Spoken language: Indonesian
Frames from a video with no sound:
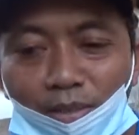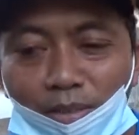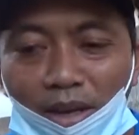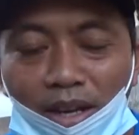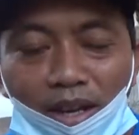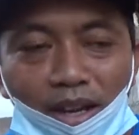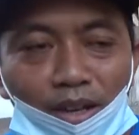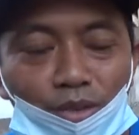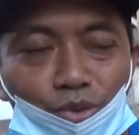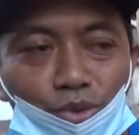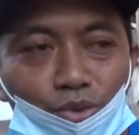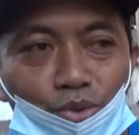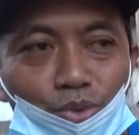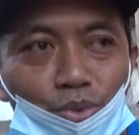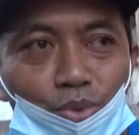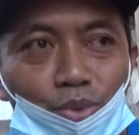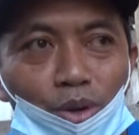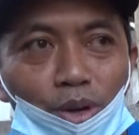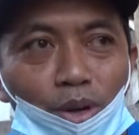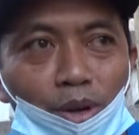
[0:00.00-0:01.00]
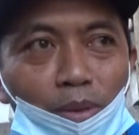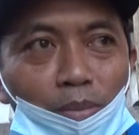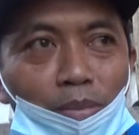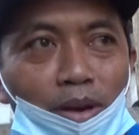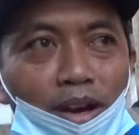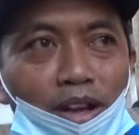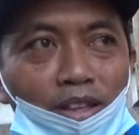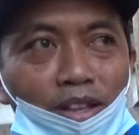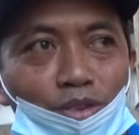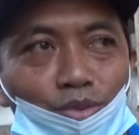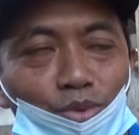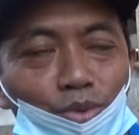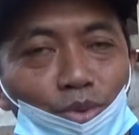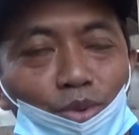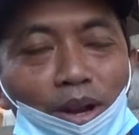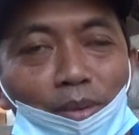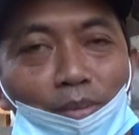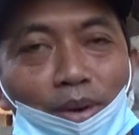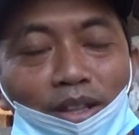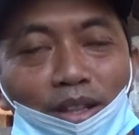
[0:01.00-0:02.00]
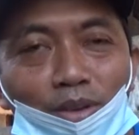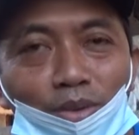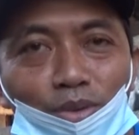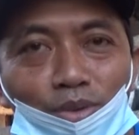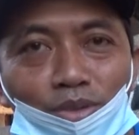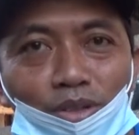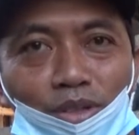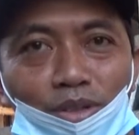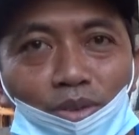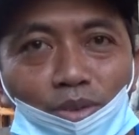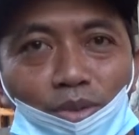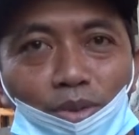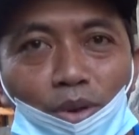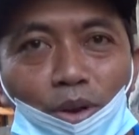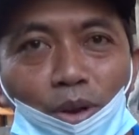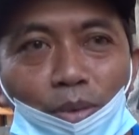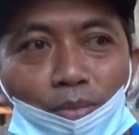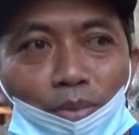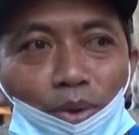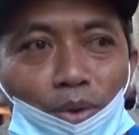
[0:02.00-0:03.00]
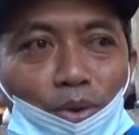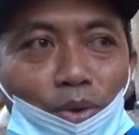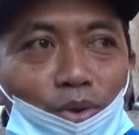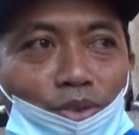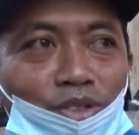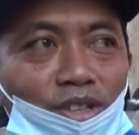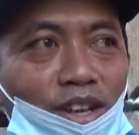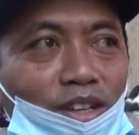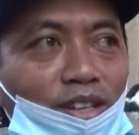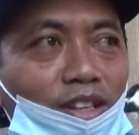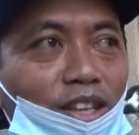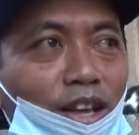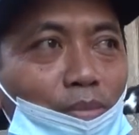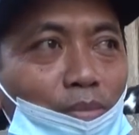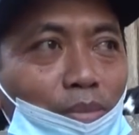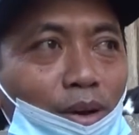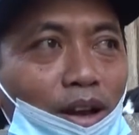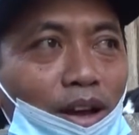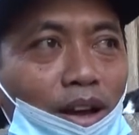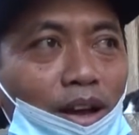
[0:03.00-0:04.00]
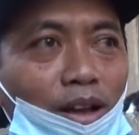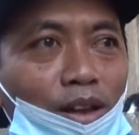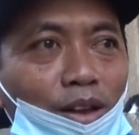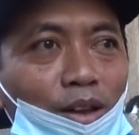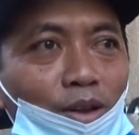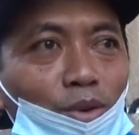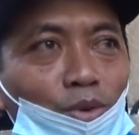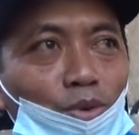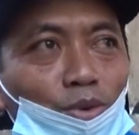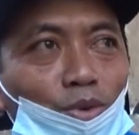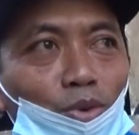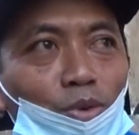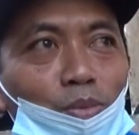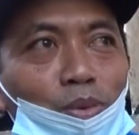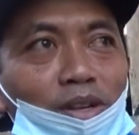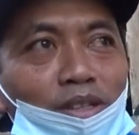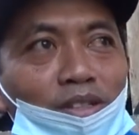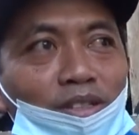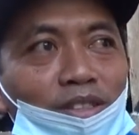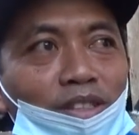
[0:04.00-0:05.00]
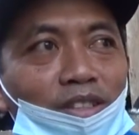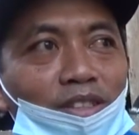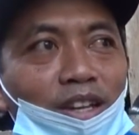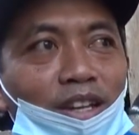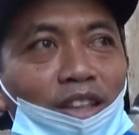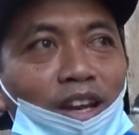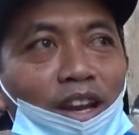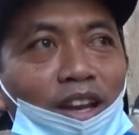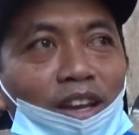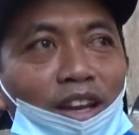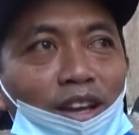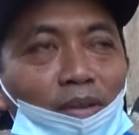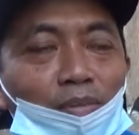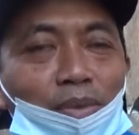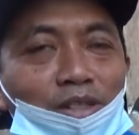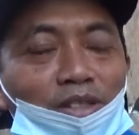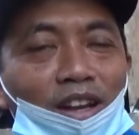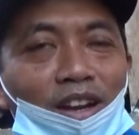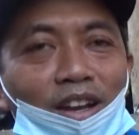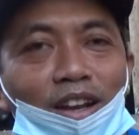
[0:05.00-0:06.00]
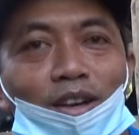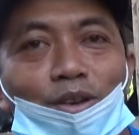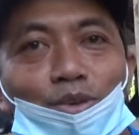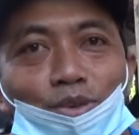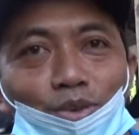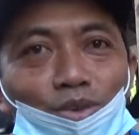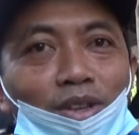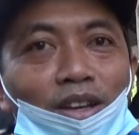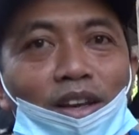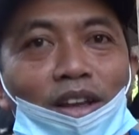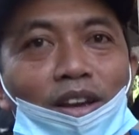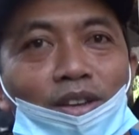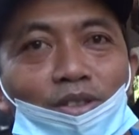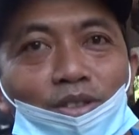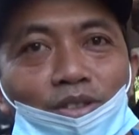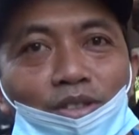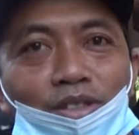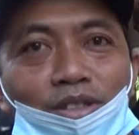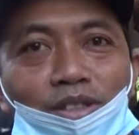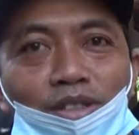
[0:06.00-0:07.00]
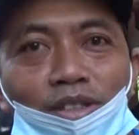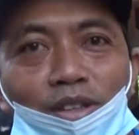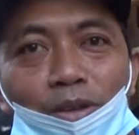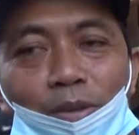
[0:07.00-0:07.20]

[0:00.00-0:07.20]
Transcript: gimana susu makanya suruh nambah terus itu produksinya ditambah untuk mensejahterakan masyarakat dusun Tegalejo sini